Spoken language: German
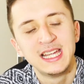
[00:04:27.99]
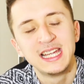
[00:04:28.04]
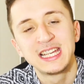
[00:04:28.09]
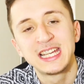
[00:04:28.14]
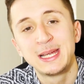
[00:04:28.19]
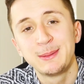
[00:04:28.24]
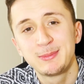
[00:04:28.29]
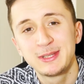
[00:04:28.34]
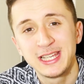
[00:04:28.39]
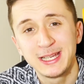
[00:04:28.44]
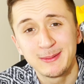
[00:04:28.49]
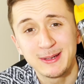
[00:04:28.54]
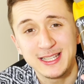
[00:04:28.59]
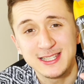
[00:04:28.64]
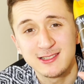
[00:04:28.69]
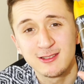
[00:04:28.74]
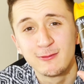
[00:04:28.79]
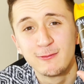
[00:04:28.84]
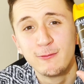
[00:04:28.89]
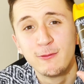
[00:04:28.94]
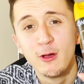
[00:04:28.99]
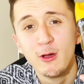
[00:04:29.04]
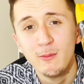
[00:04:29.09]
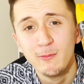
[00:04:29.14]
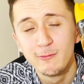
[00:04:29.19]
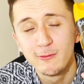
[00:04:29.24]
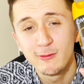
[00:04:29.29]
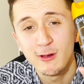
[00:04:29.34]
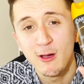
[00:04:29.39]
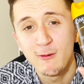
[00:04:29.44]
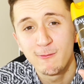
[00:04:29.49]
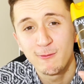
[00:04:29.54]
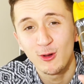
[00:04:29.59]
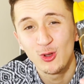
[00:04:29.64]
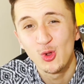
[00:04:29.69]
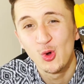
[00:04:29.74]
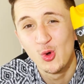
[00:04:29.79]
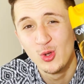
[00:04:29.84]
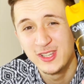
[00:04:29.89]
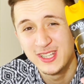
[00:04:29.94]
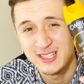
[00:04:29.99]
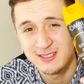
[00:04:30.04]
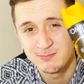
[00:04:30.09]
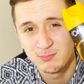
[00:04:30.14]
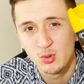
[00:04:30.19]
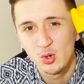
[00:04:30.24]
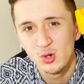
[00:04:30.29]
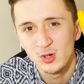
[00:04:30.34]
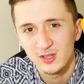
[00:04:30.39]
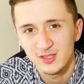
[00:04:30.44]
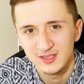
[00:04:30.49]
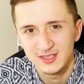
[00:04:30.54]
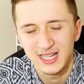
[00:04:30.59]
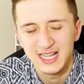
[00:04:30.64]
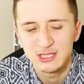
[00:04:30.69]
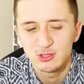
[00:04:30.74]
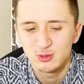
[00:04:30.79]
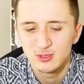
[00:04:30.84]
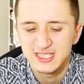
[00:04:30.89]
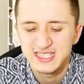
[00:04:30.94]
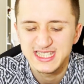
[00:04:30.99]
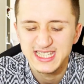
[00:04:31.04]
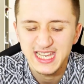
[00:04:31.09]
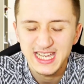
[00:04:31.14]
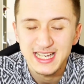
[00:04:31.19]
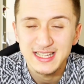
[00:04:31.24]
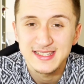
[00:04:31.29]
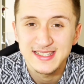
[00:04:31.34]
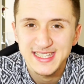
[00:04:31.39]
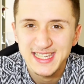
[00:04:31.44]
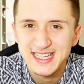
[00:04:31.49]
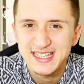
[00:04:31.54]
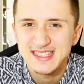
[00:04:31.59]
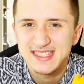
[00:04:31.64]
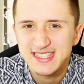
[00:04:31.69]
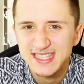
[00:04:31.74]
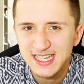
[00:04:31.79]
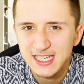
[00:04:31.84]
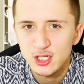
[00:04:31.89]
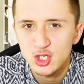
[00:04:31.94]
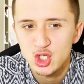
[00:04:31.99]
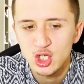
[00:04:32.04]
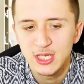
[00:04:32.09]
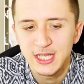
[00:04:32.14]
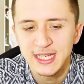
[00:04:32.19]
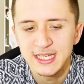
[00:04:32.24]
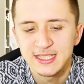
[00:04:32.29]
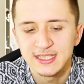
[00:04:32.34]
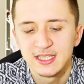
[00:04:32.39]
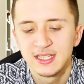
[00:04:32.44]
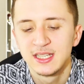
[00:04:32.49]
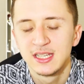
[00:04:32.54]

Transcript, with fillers: gibt dem Ganzen 5 von 100 Punkten, also sehr, sehr, sehr schlecht.